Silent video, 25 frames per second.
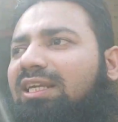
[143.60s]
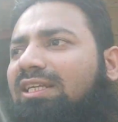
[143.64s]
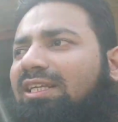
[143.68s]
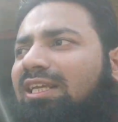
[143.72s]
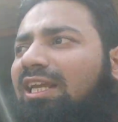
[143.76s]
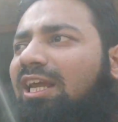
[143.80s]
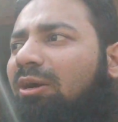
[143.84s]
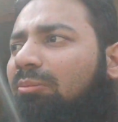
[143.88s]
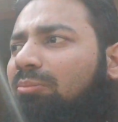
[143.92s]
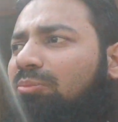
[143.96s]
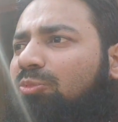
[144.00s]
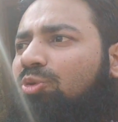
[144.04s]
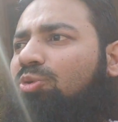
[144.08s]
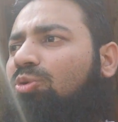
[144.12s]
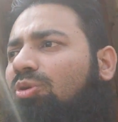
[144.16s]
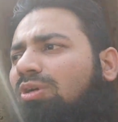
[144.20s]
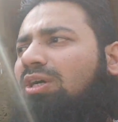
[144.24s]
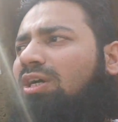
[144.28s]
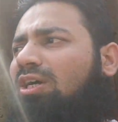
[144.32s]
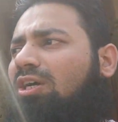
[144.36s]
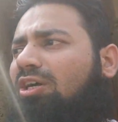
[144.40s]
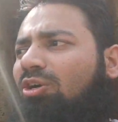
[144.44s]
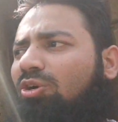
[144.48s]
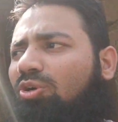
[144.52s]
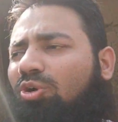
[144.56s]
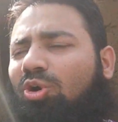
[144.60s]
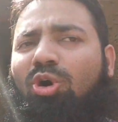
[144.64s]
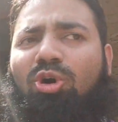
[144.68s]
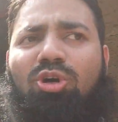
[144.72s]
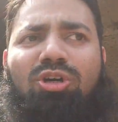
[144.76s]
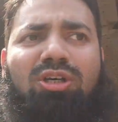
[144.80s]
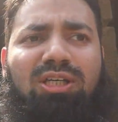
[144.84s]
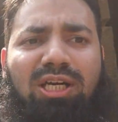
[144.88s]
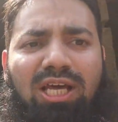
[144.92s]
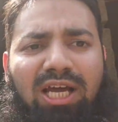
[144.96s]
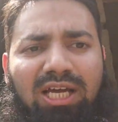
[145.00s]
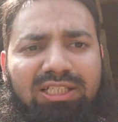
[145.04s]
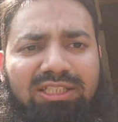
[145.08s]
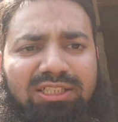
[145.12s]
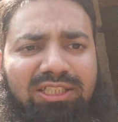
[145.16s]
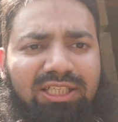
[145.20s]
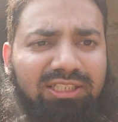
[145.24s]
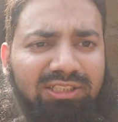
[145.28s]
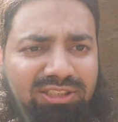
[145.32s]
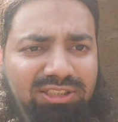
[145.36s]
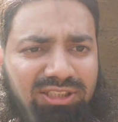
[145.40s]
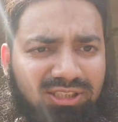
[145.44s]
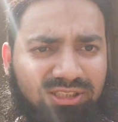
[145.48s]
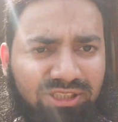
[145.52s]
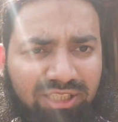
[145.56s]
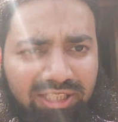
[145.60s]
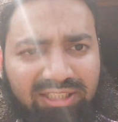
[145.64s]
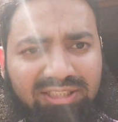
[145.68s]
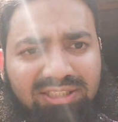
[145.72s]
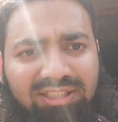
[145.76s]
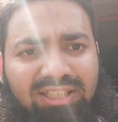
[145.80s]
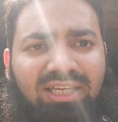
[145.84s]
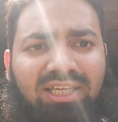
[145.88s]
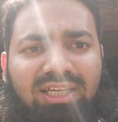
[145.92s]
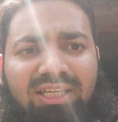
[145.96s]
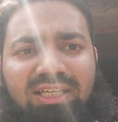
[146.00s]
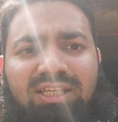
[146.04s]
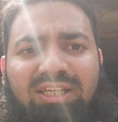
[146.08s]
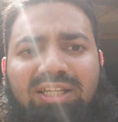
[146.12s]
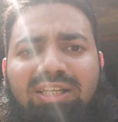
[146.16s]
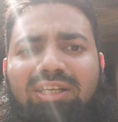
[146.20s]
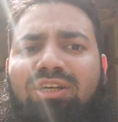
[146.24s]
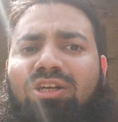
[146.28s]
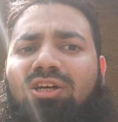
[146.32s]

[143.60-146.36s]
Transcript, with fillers: रहे कि आपको रॉक कट आर्किटेक्चर देखना है